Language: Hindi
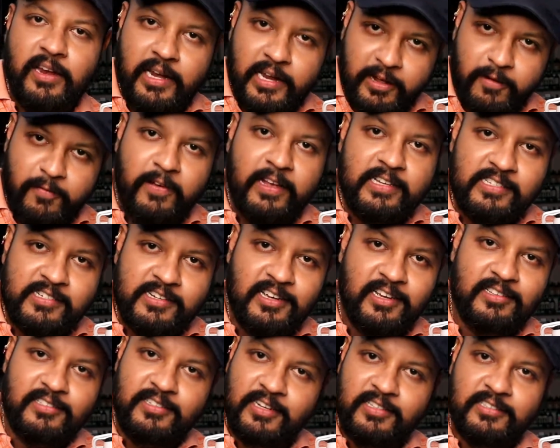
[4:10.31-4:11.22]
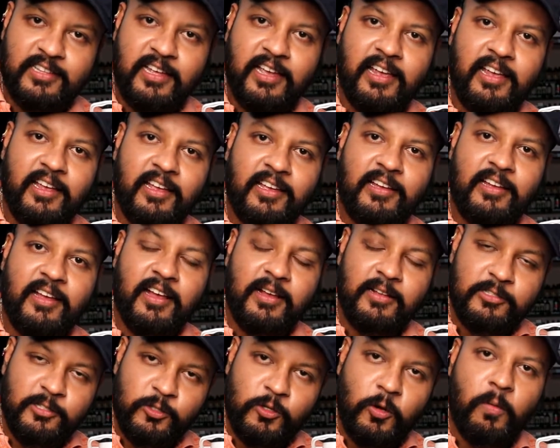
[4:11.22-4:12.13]
रिक्वेस्ट कर सकता
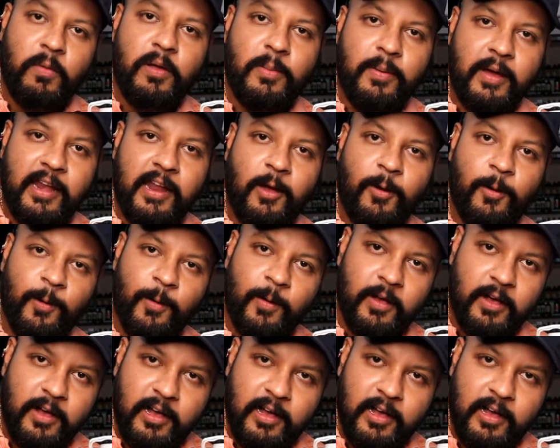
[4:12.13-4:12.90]
है जो भी बनाओ